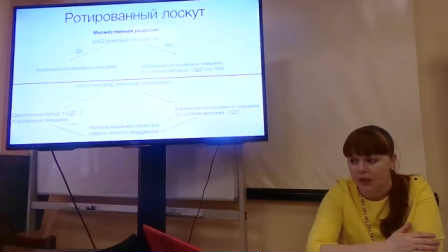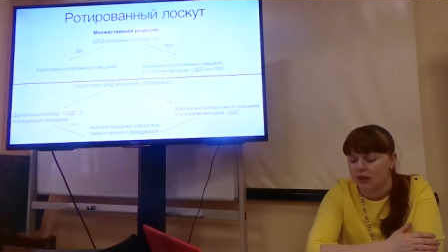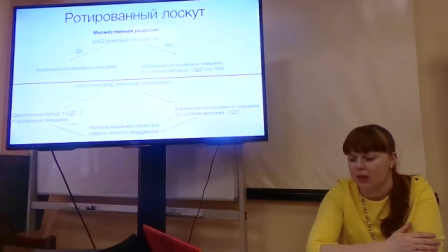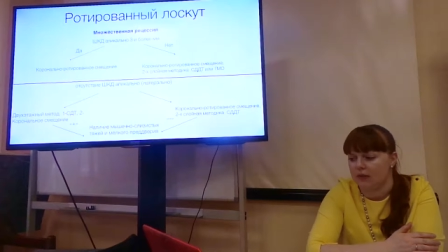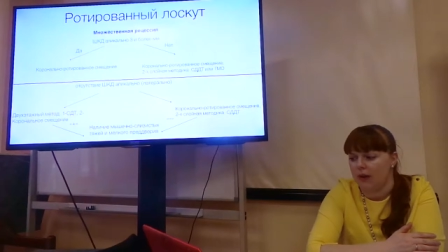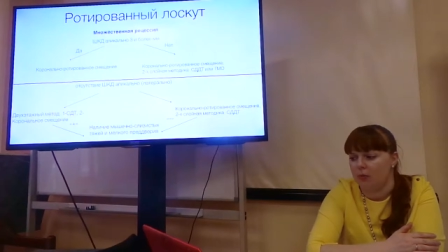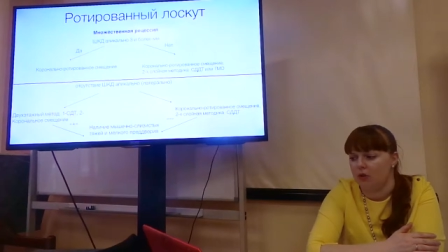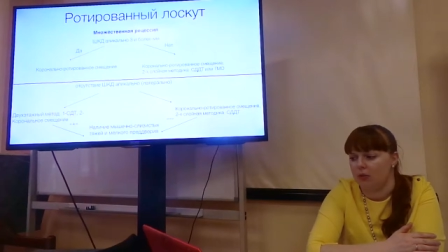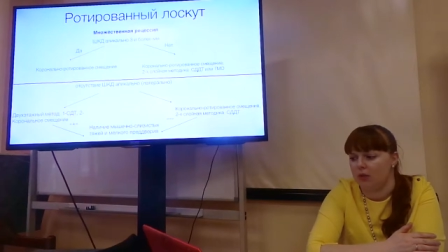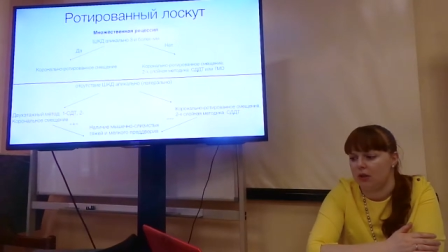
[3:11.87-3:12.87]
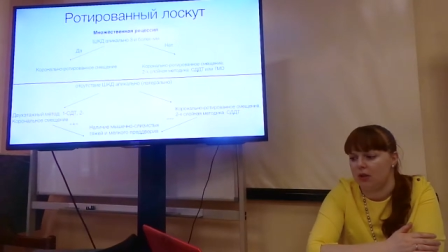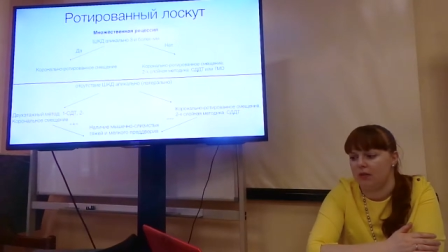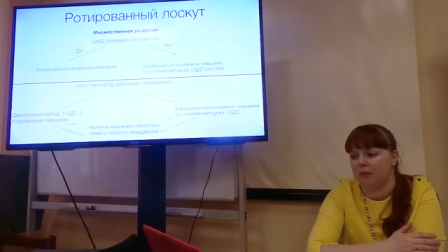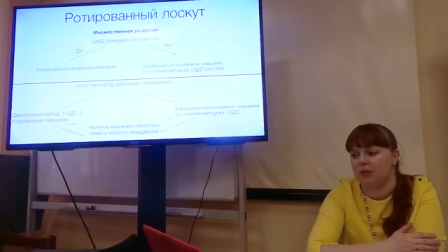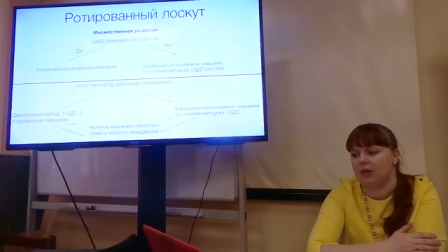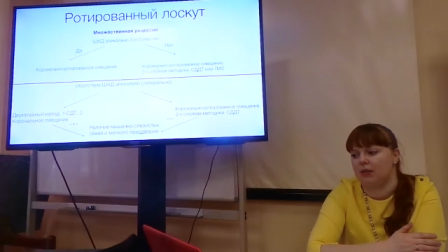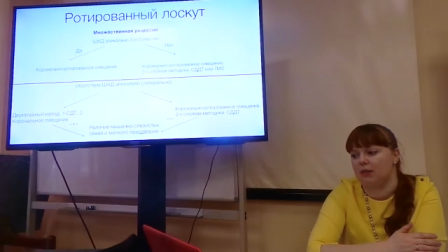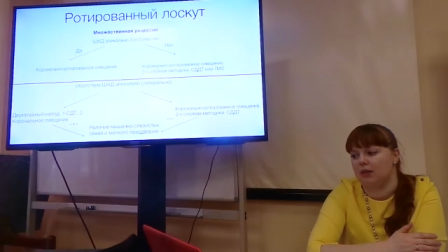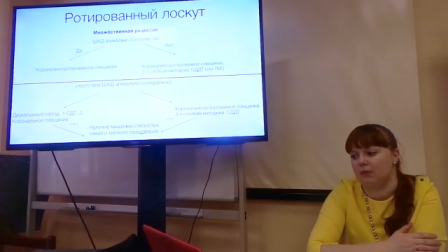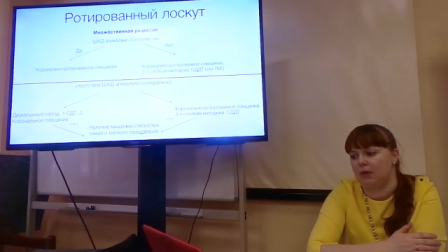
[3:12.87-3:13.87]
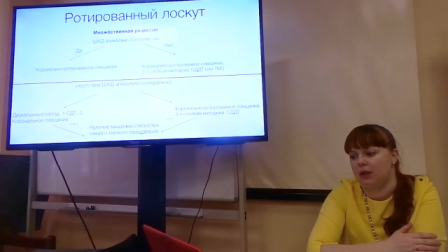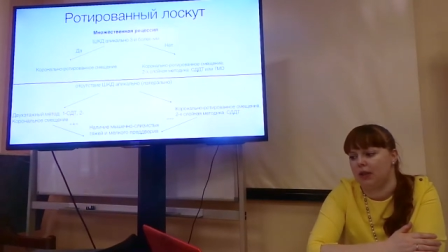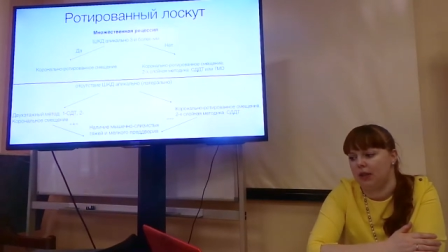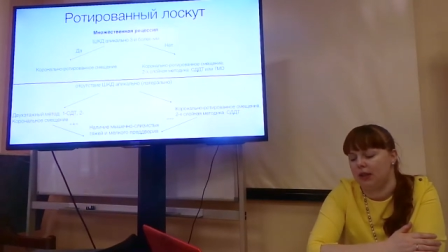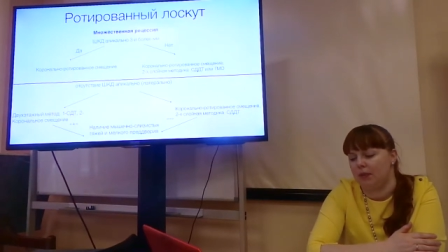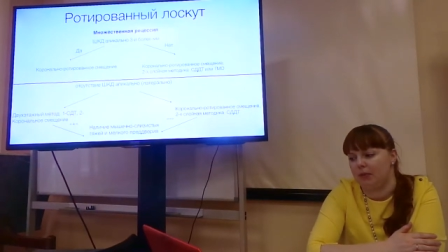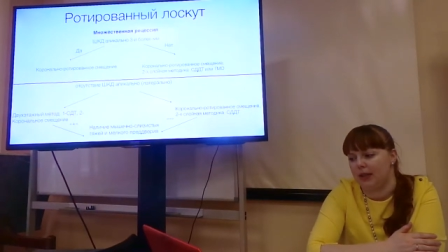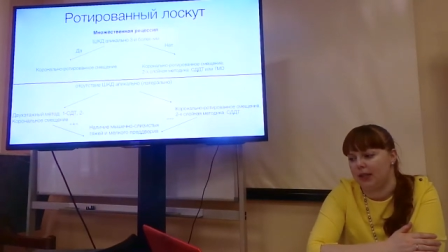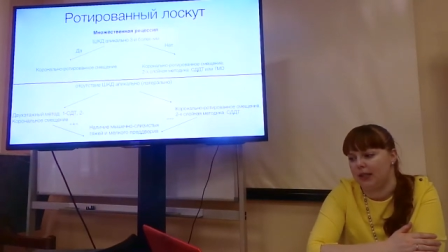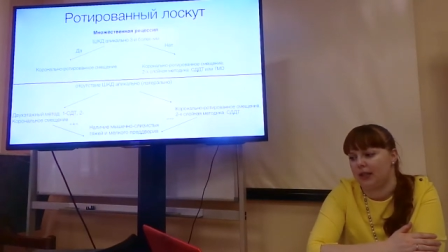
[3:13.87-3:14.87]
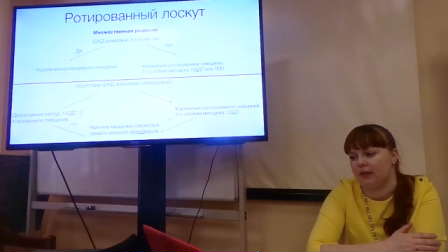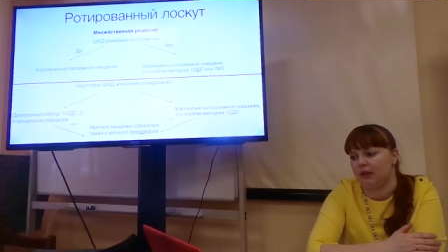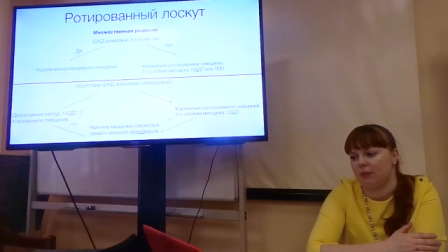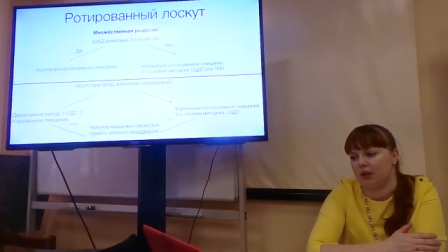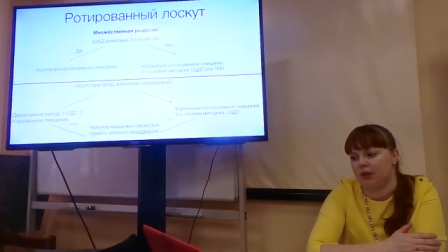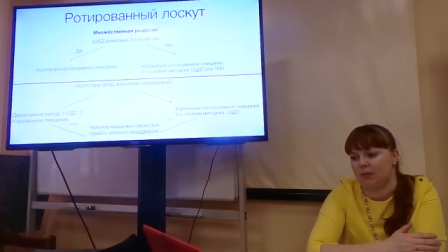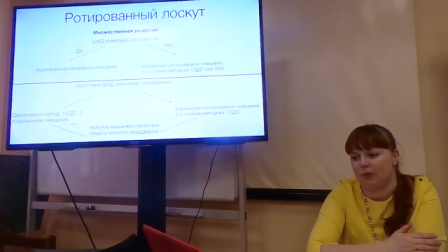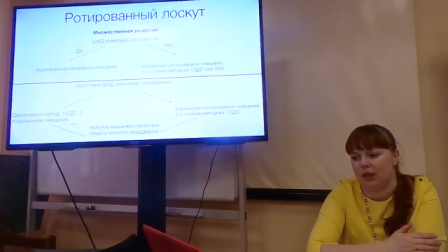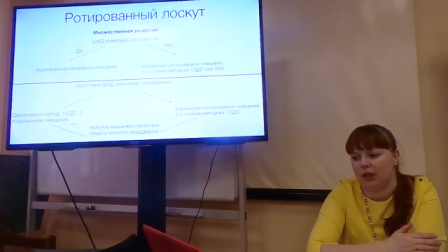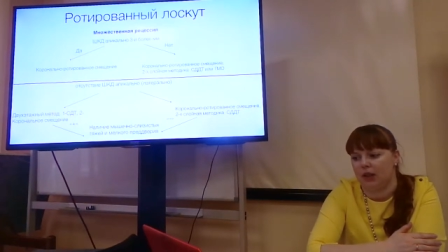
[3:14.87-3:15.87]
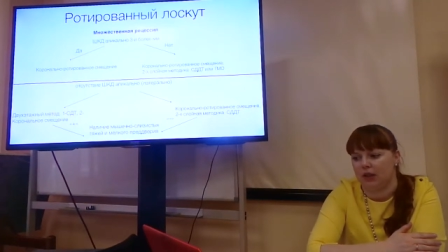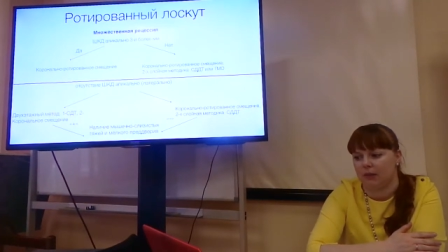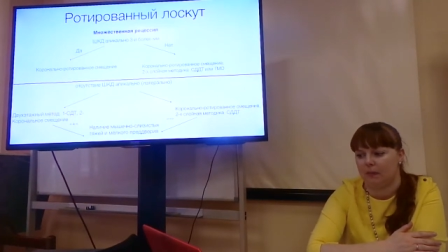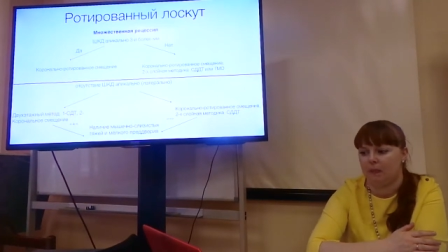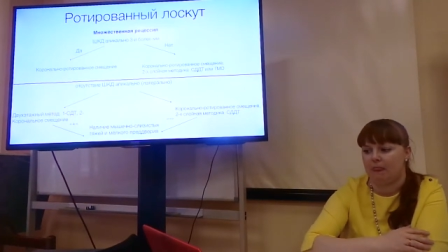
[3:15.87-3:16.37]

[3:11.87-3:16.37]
со свободным десневым депитализированным трансплантатом.